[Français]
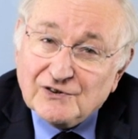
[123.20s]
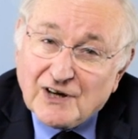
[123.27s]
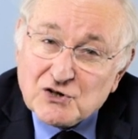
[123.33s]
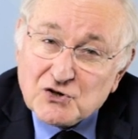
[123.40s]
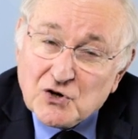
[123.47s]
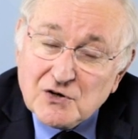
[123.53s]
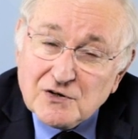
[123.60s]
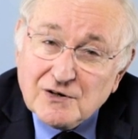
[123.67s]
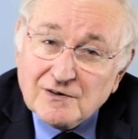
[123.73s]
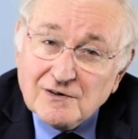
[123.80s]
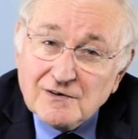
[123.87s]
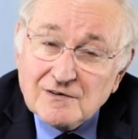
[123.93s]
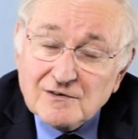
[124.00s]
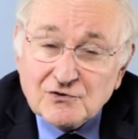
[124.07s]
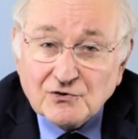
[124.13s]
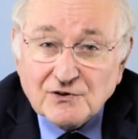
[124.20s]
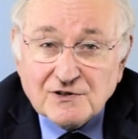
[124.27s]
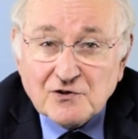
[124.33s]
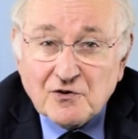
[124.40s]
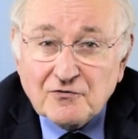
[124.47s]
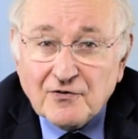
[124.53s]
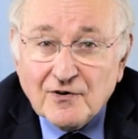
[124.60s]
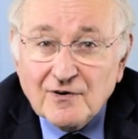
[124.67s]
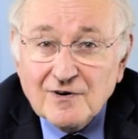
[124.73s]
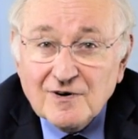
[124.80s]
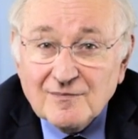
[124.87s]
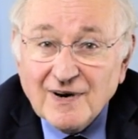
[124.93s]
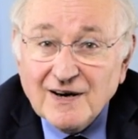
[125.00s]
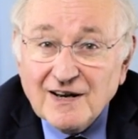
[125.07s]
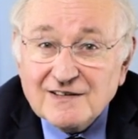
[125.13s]
très jeunes, sur des enfants,
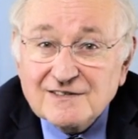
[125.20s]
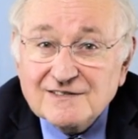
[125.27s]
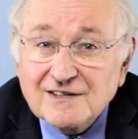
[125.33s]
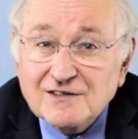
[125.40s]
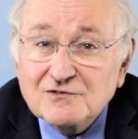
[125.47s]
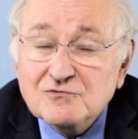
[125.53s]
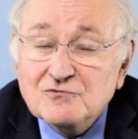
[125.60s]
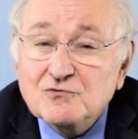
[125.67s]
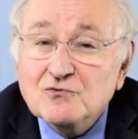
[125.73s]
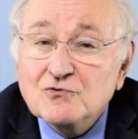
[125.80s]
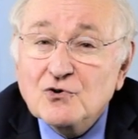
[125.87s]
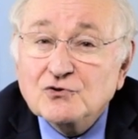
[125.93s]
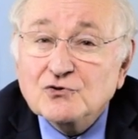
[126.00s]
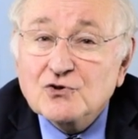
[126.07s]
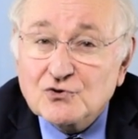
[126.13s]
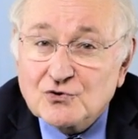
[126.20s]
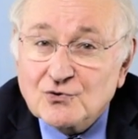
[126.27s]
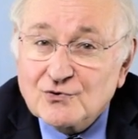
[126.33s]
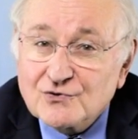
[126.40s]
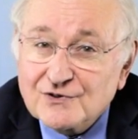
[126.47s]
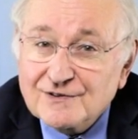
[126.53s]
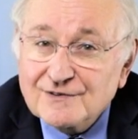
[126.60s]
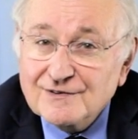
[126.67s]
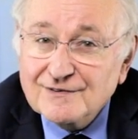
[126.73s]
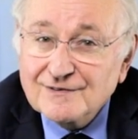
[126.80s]
ben là, c'est une autre chose. Hein